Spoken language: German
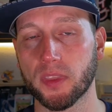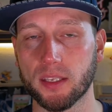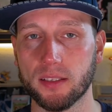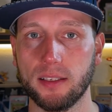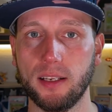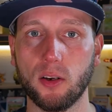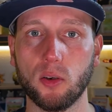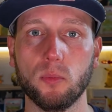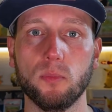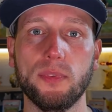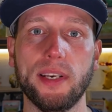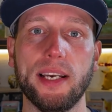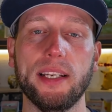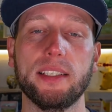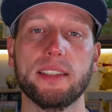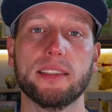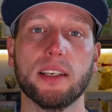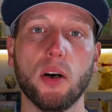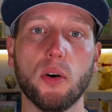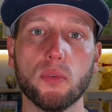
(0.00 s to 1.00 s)
Darum
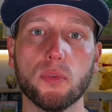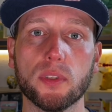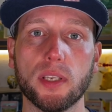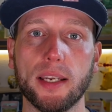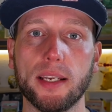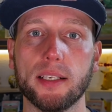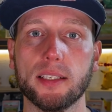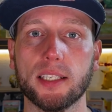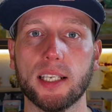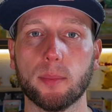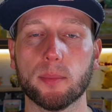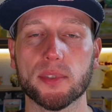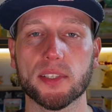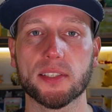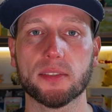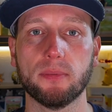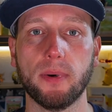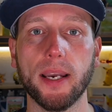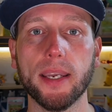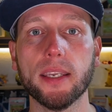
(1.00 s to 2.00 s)
werde ich es aufteilen. Ich habe
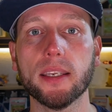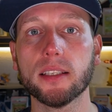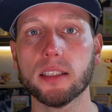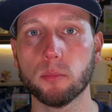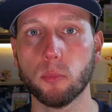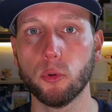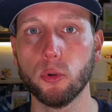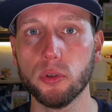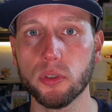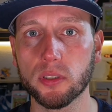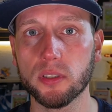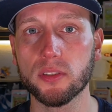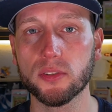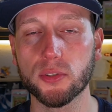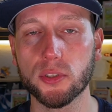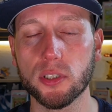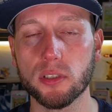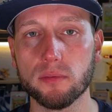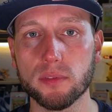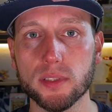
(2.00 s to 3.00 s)
zwei in einem höheren
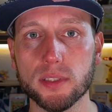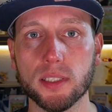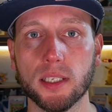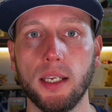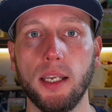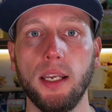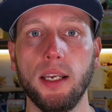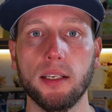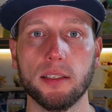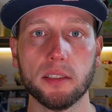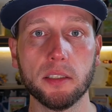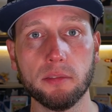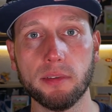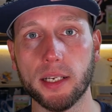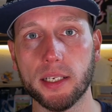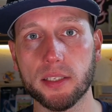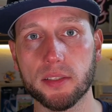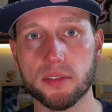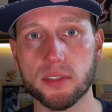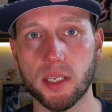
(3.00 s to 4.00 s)
Service, die
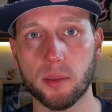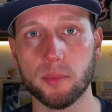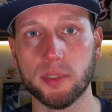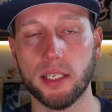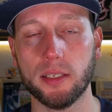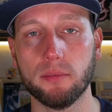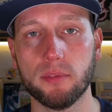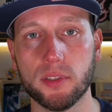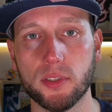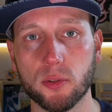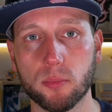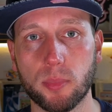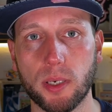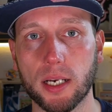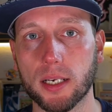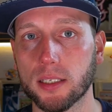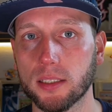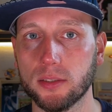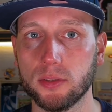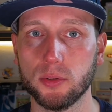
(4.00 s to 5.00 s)
werde ich zusammen in einem Video
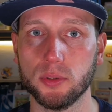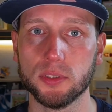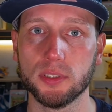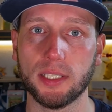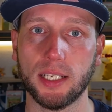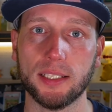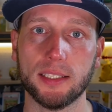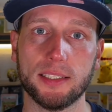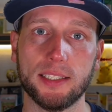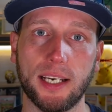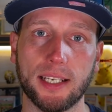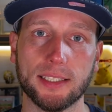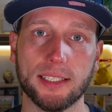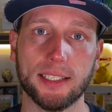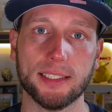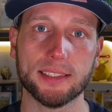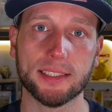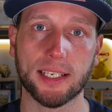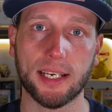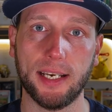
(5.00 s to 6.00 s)
packen und dann die
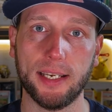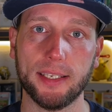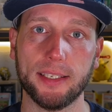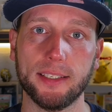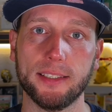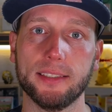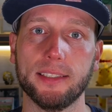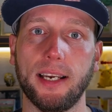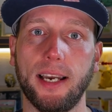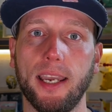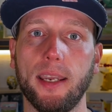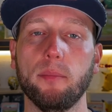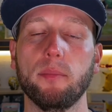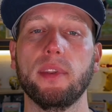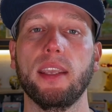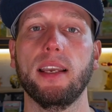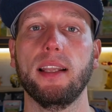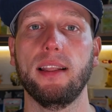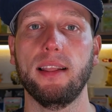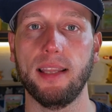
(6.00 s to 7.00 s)
anderen drei in einem,
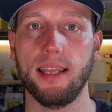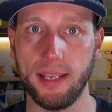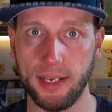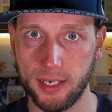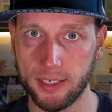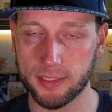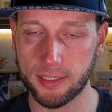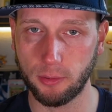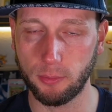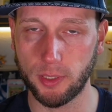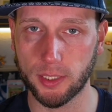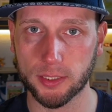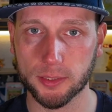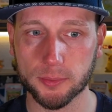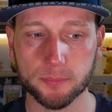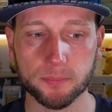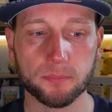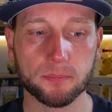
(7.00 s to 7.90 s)
der länger dauert.